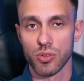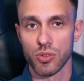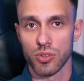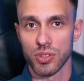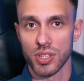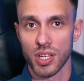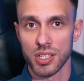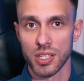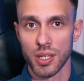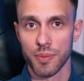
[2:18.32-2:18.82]

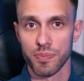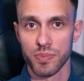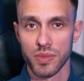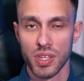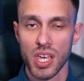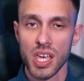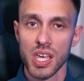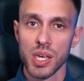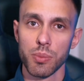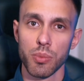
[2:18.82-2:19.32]
oglądanie.
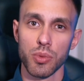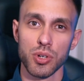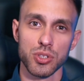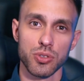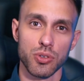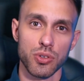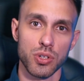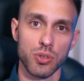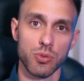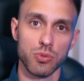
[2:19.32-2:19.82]

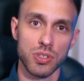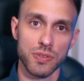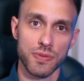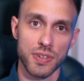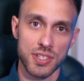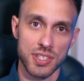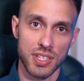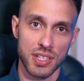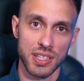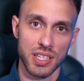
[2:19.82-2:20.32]
Monitory
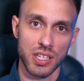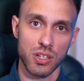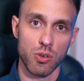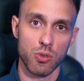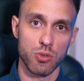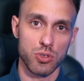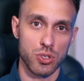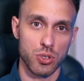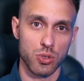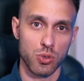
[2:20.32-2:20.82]
uniwersalnego
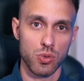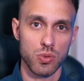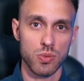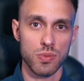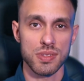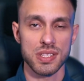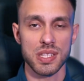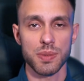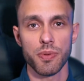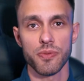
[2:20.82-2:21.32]
użytku
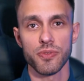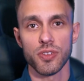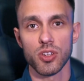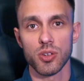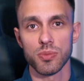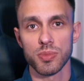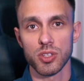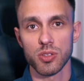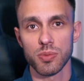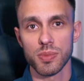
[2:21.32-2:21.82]

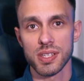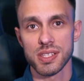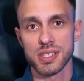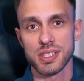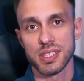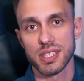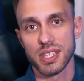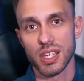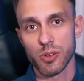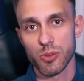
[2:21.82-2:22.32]
zapewniają
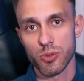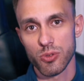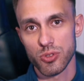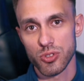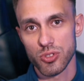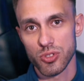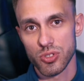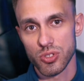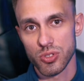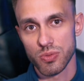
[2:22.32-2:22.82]
natomiast
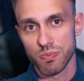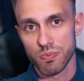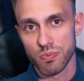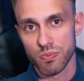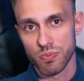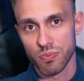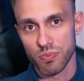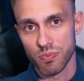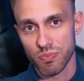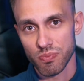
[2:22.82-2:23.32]
jakość
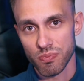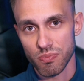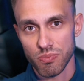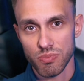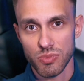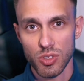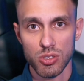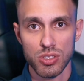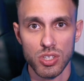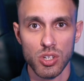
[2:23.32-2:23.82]
mm,
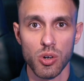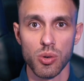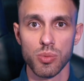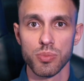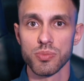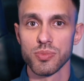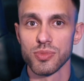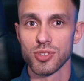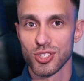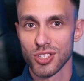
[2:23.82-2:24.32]
no
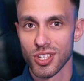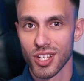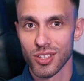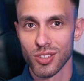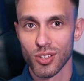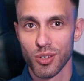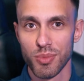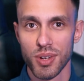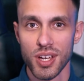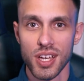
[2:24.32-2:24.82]
taką
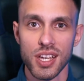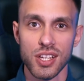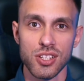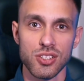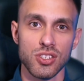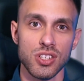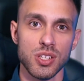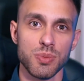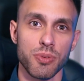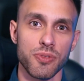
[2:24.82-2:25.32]
średnią.
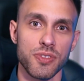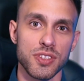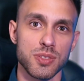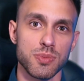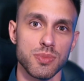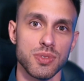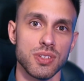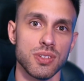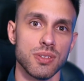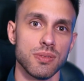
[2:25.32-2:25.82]
Czyli
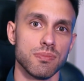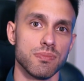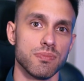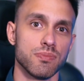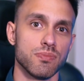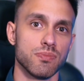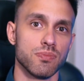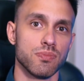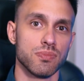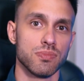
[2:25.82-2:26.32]
powiedzmy
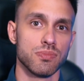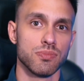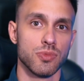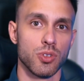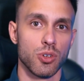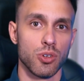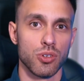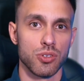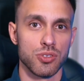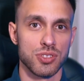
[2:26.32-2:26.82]
mm,
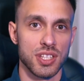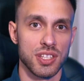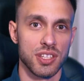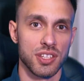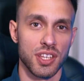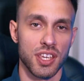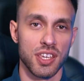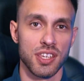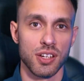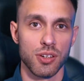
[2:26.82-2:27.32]
do zadań
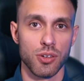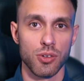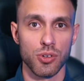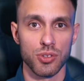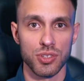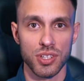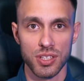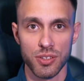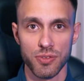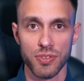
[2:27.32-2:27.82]
takich jak
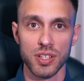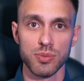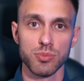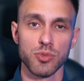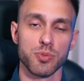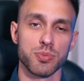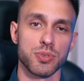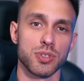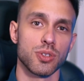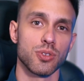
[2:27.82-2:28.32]
oglądanie
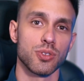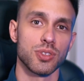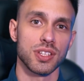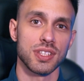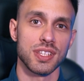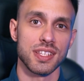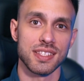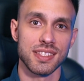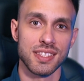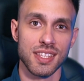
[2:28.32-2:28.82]
filmów,
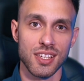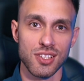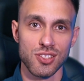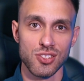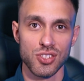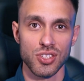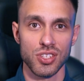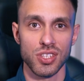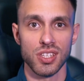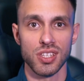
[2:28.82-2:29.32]
przeglądanie
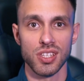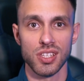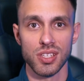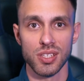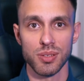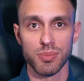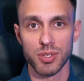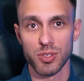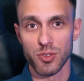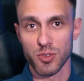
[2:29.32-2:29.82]
zdjęć
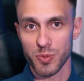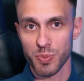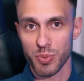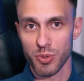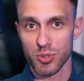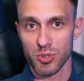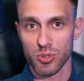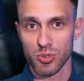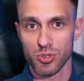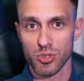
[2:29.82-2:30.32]
i mediów
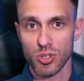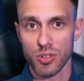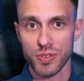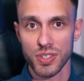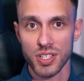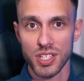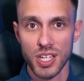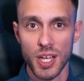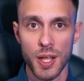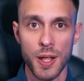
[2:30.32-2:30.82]

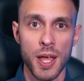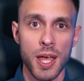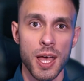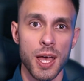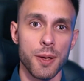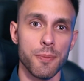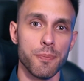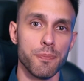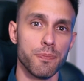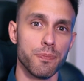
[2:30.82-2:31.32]
społecznościowych
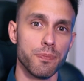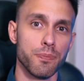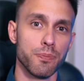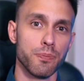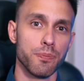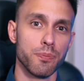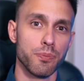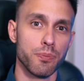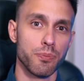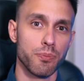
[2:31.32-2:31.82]

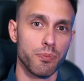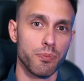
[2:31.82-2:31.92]
mm,